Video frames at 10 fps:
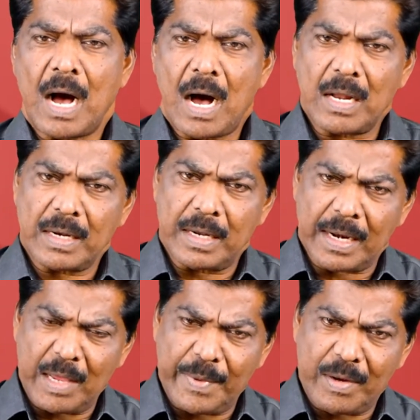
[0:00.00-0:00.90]
ஆனால்
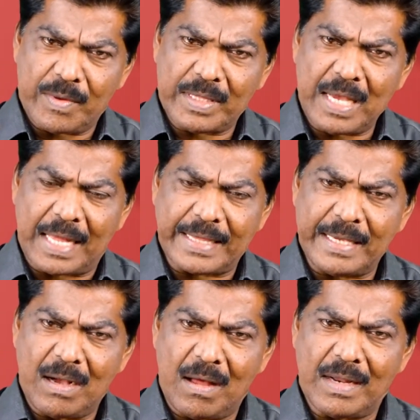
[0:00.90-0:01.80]
நிறைய பேர் வந்து
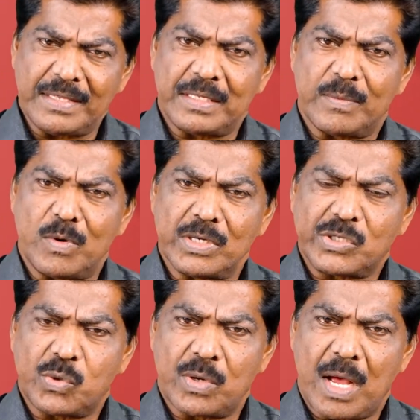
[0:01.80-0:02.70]
அதிகாலை ஜபோன்னு
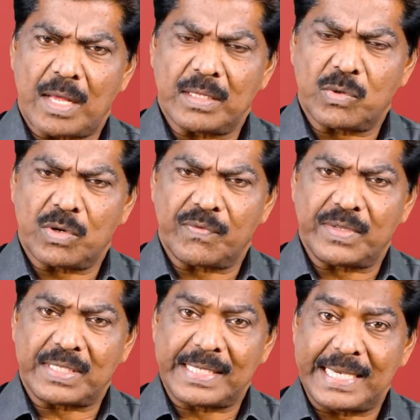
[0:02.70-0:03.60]
சொன்னால் அதுக்கு ஒரு
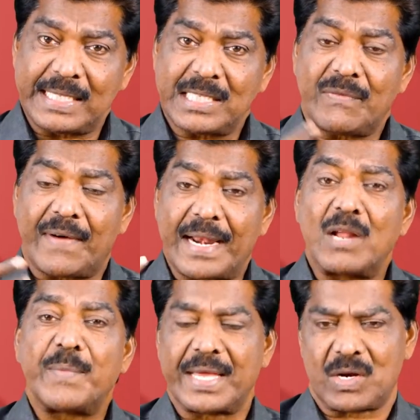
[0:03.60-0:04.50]
விசேஷ
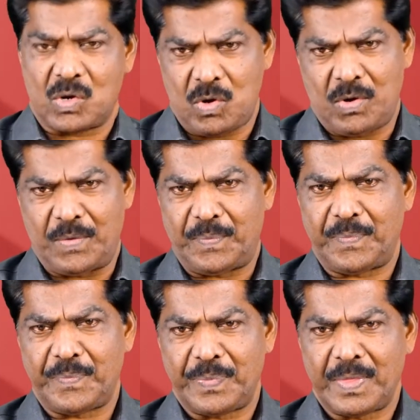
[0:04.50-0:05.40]
வல்லமை இருக்கும்
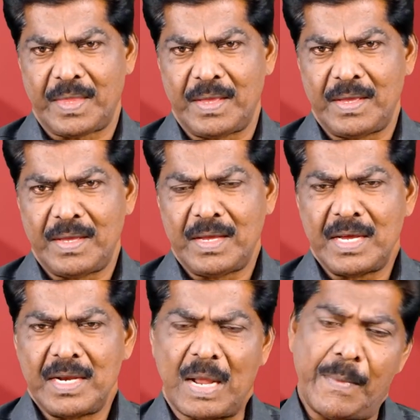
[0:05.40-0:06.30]

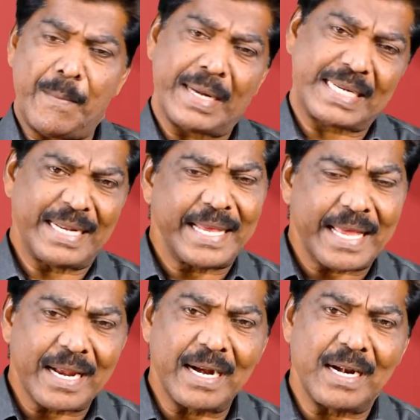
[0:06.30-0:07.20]
நம்ம மற்ற
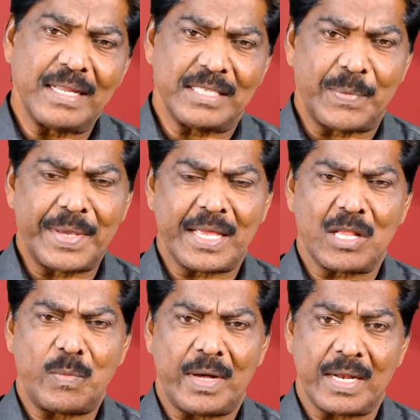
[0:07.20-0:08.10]
நேரங்களில்
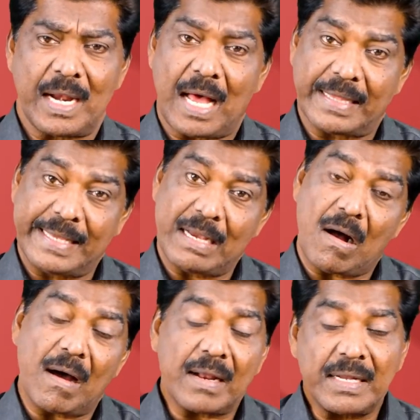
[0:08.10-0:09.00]
ஜெபிக்கிறது மாதிரிலாம்
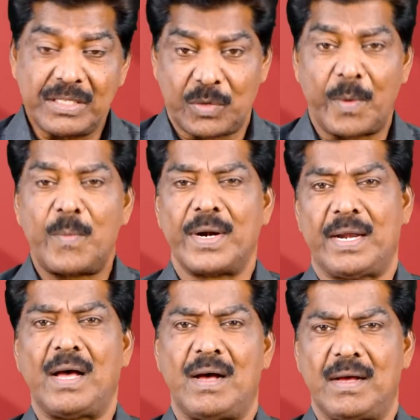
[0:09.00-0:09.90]
அதிகாலையில் ஜெபம்
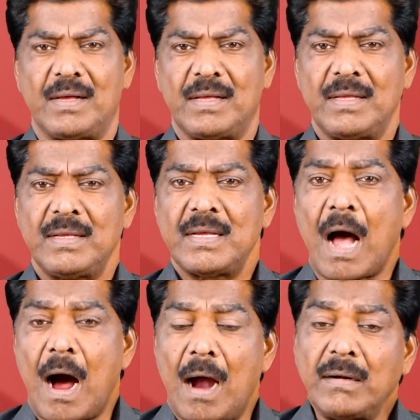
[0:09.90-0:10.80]
பண்ணால்
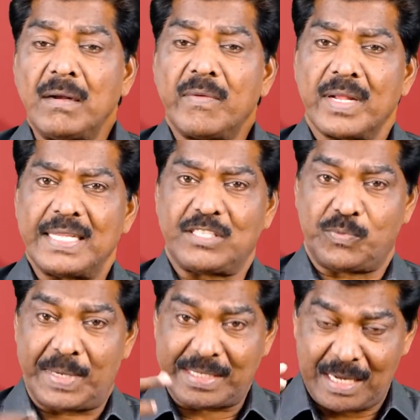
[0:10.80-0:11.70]
ஆண்டவர் அதை
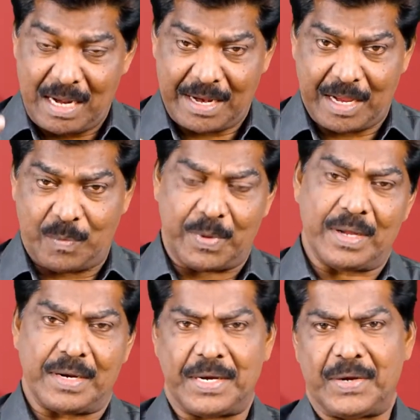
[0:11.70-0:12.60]
ஸ்பெஷலாக
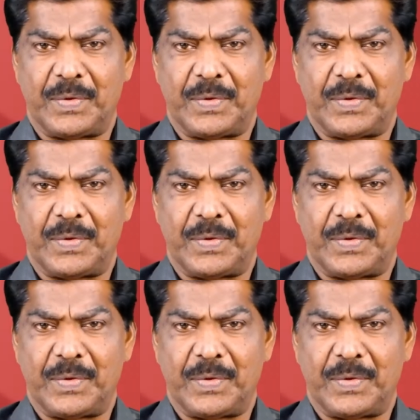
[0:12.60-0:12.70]
கேட்பார்